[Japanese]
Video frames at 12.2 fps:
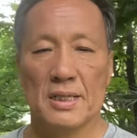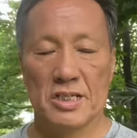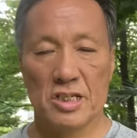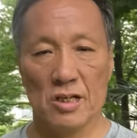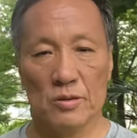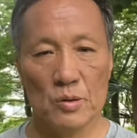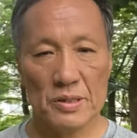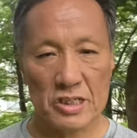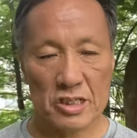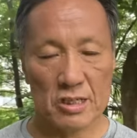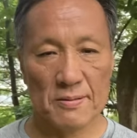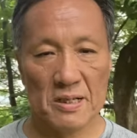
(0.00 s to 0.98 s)
ちゃんと
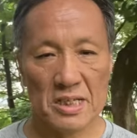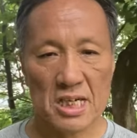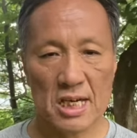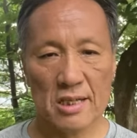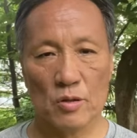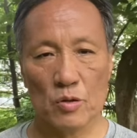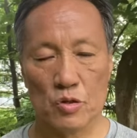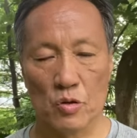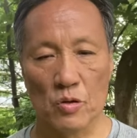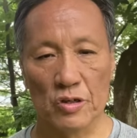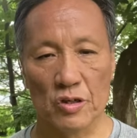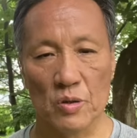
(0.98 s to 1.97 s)
一番いいの
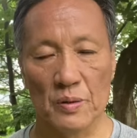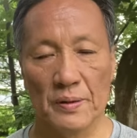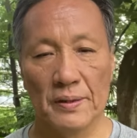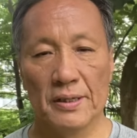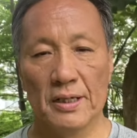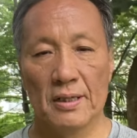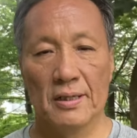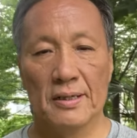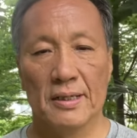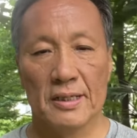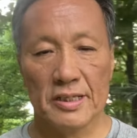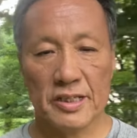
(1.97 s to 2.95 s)
状況、
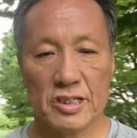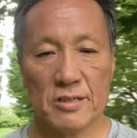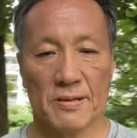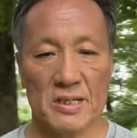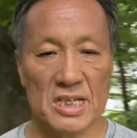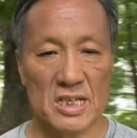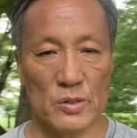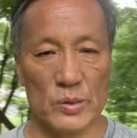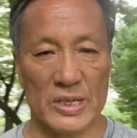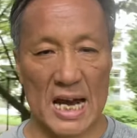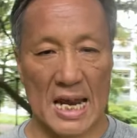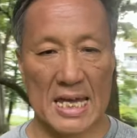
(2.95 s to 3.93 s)
一番いい
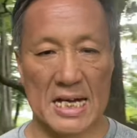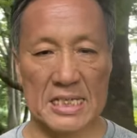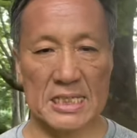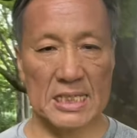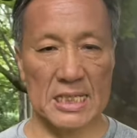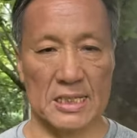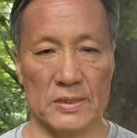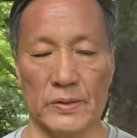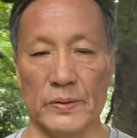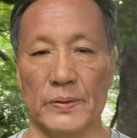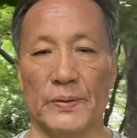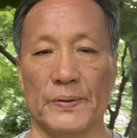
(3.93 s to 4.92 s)
のやりやすいの、
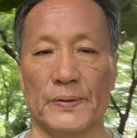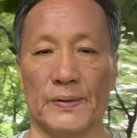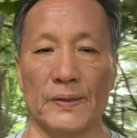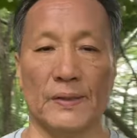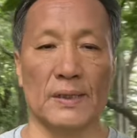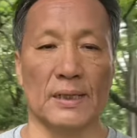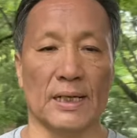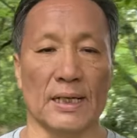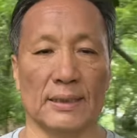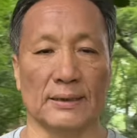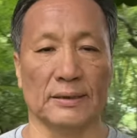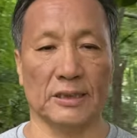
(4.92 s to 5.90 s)

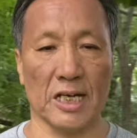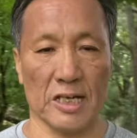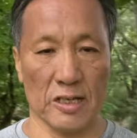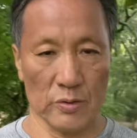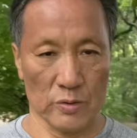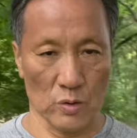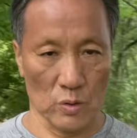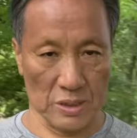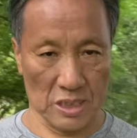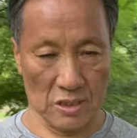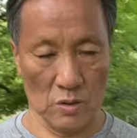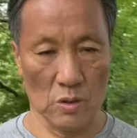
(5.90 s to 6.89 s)
できるよう
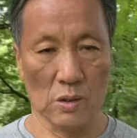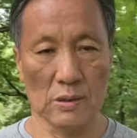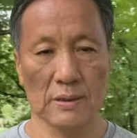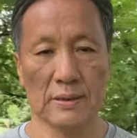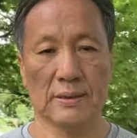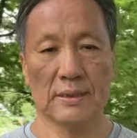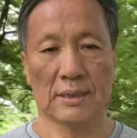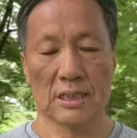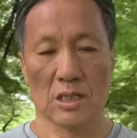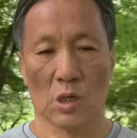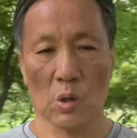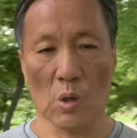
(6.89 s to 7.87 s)
にの
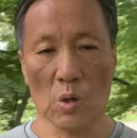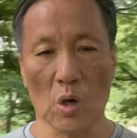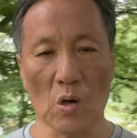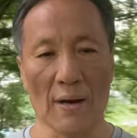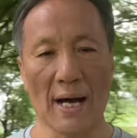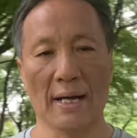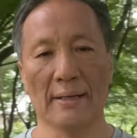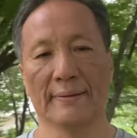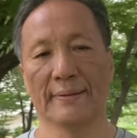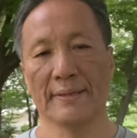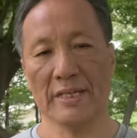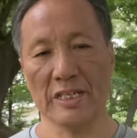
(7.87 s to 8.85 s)
方法は
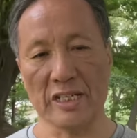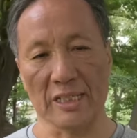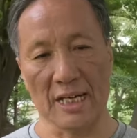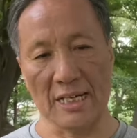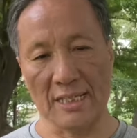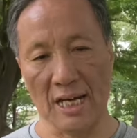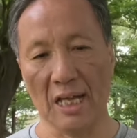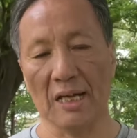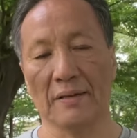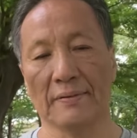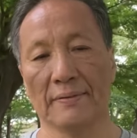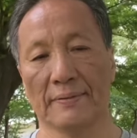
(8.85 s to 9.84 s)
いいじゃないな。
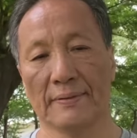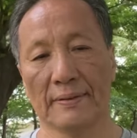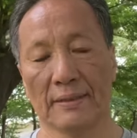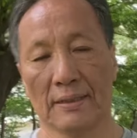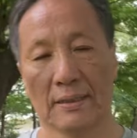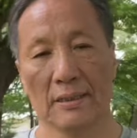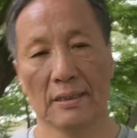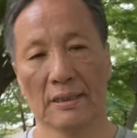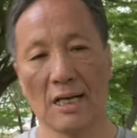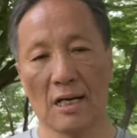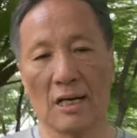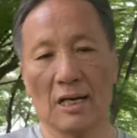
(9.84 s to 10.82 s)

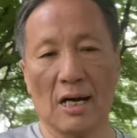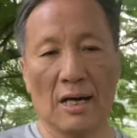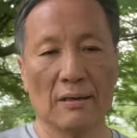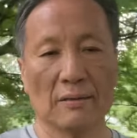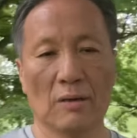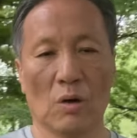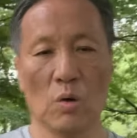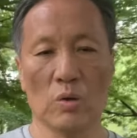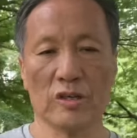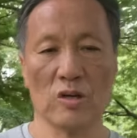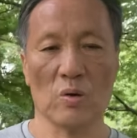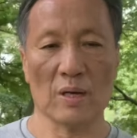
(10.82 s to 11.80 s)
だから、
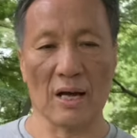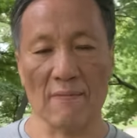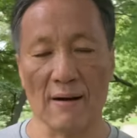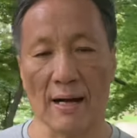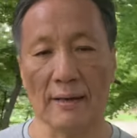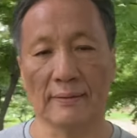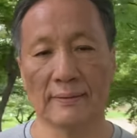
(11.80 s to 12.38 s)
本協会は、